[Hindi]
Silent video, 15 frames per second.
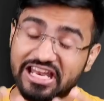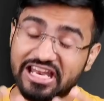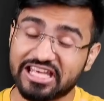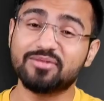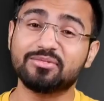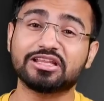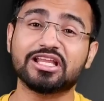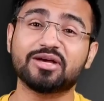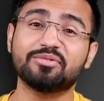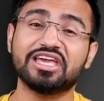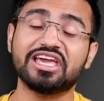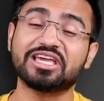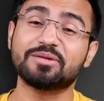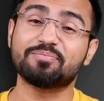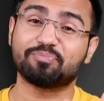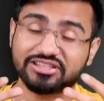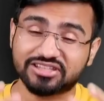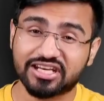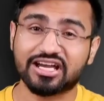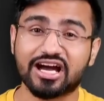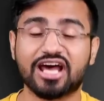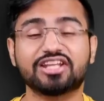कहने का मतलब ये कि
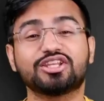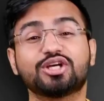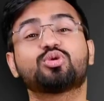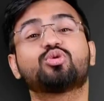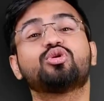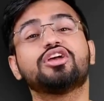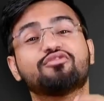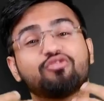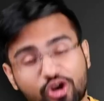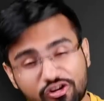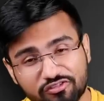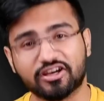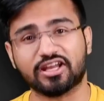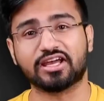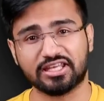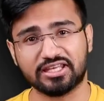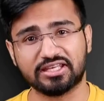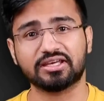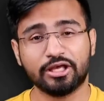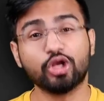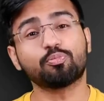पत्रकारिता थोड़ी इवॉल्व कर गई है